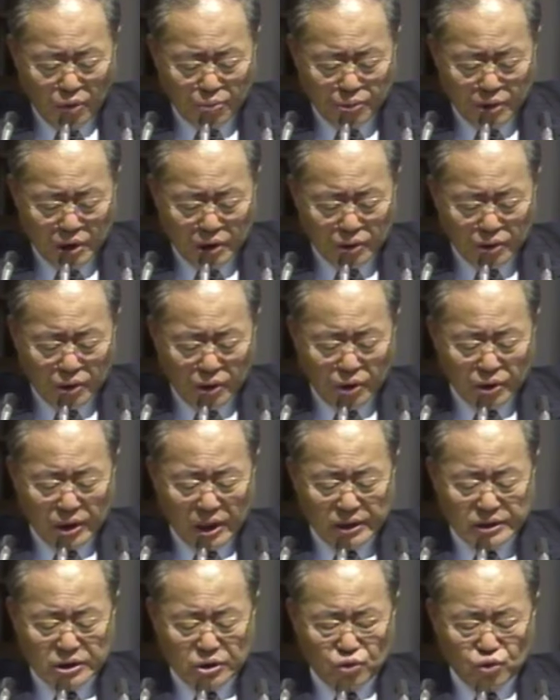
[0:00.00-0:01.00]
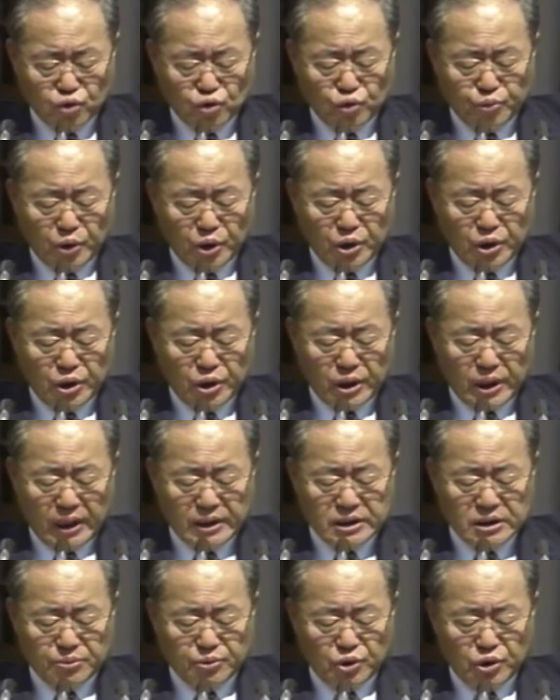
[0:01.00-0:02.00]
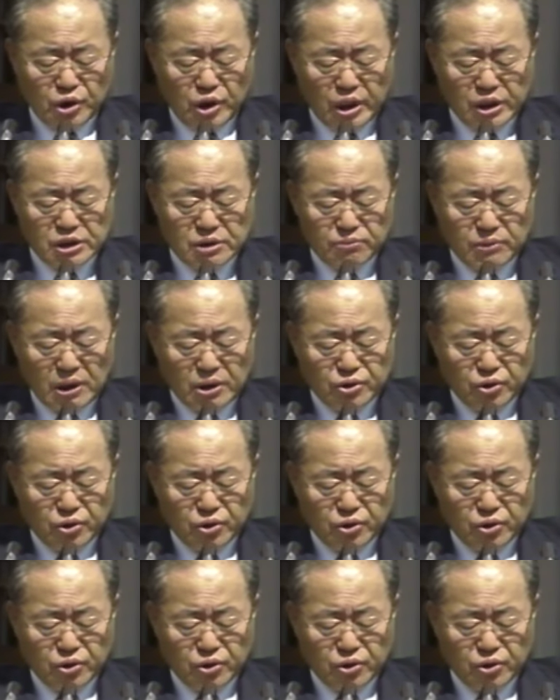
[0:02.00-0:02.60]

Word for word: 허명으로 다시 두 번을 같이 부르겠습니다.